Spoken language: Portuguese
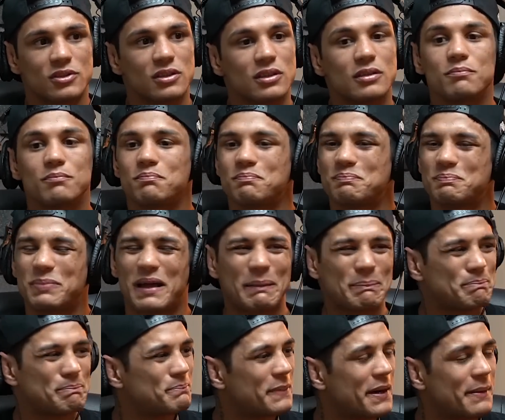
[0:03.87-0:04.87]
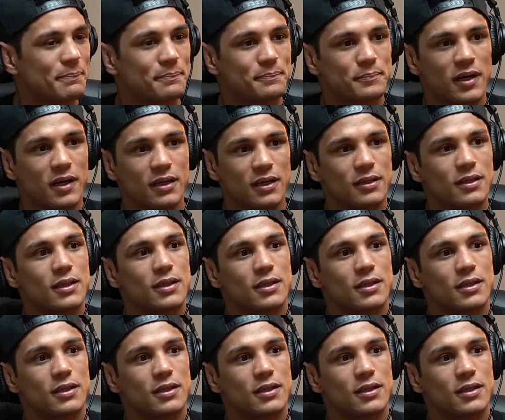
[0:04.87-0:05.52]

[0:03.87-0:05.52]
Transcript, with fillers: Duríssimo. Pá, pá, pá.